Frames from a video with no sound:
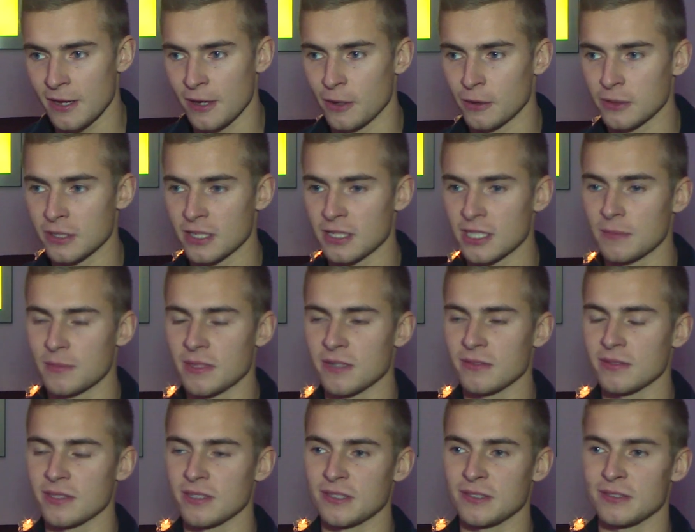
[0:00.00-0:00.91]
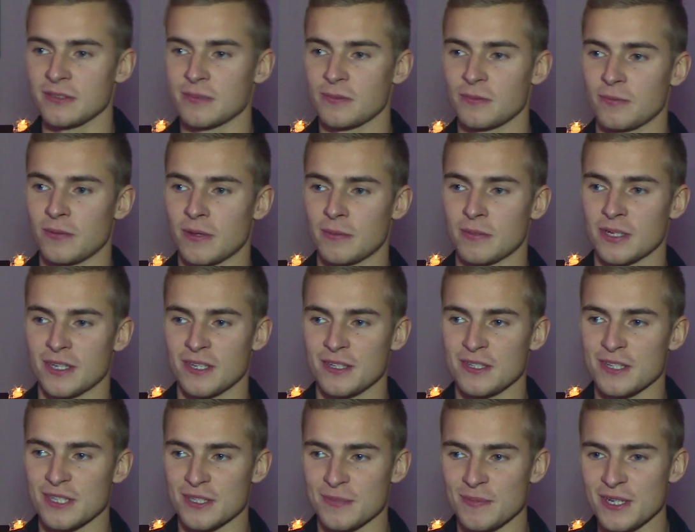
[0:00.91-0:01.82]
No tak naprawdę
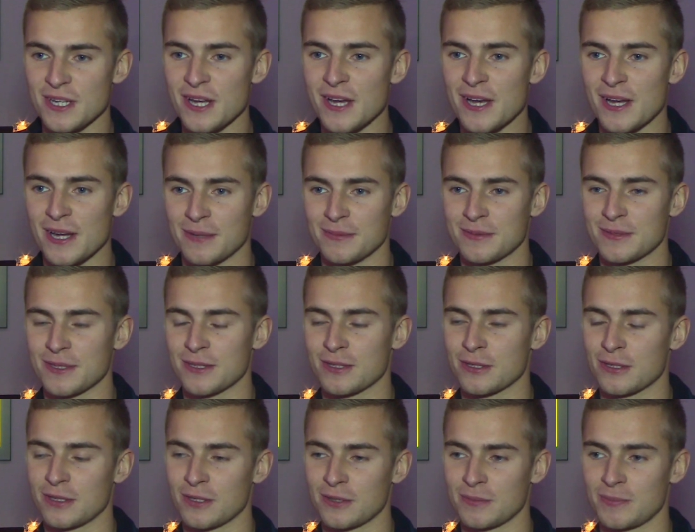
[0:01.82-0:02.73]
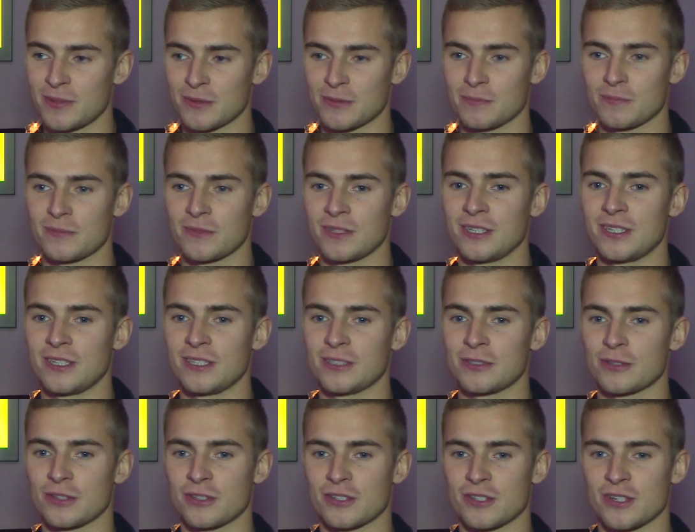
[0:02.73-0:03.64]
fabryki nie zmieniałem, tylko
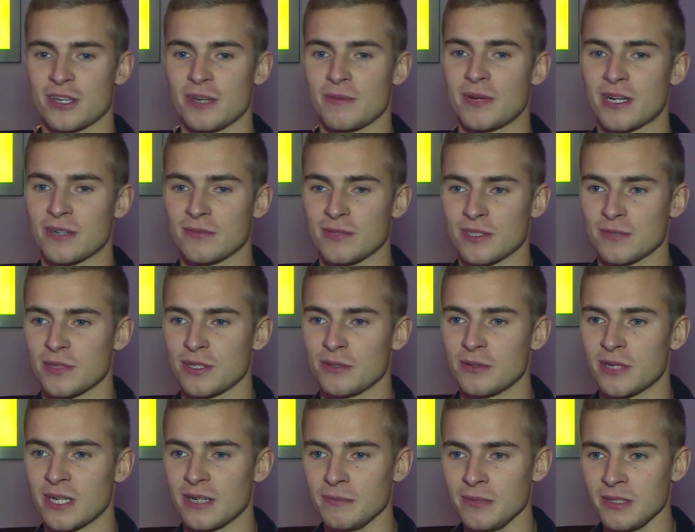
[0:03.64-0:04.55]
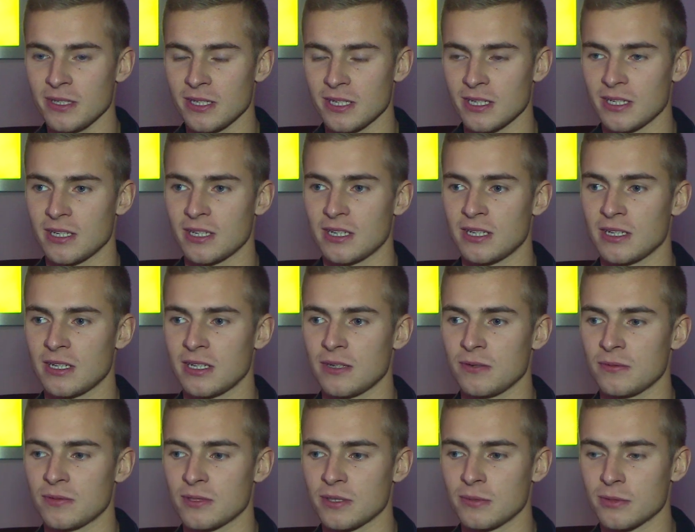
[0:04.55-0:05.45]
troszeczkę barwy zmieniłem.
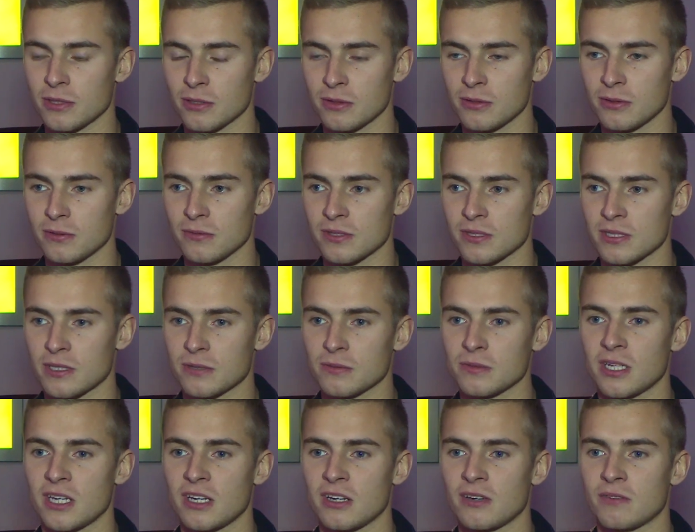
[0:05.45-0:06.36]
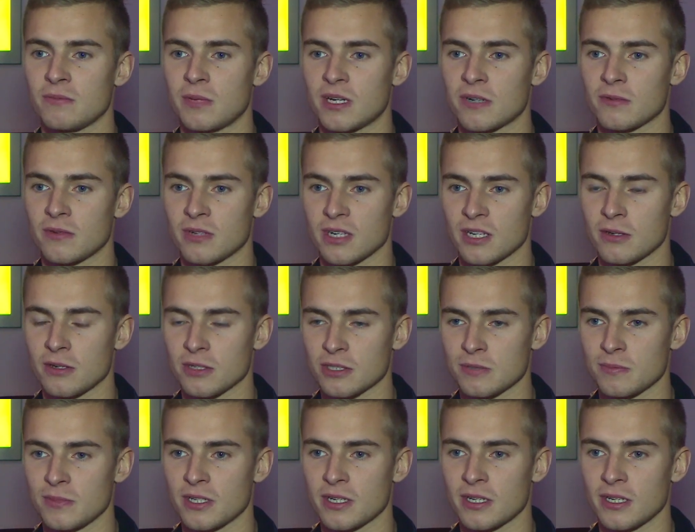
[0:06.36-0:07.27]
w tym roku wystartuję w barwach
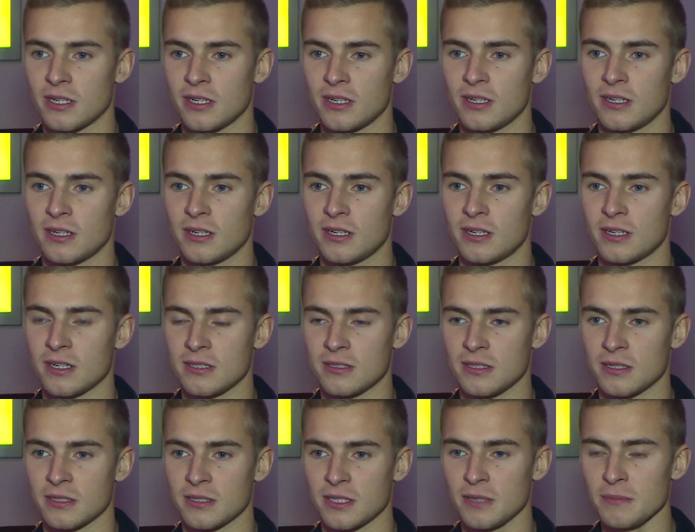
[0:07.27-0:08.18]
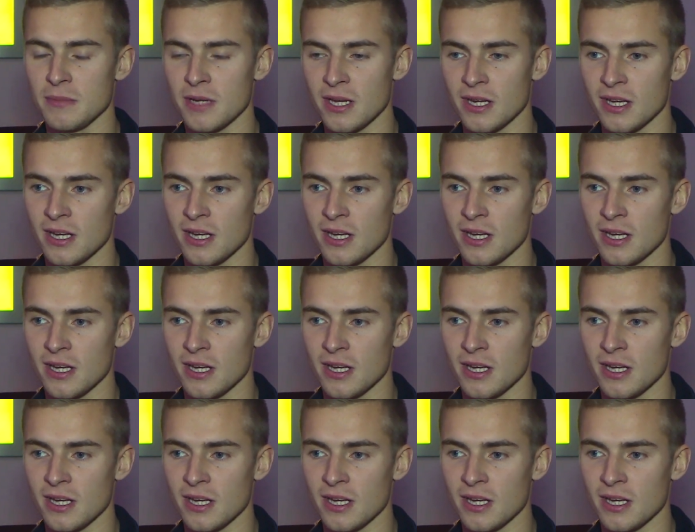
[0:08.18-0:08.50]
Cosmic Racing Team.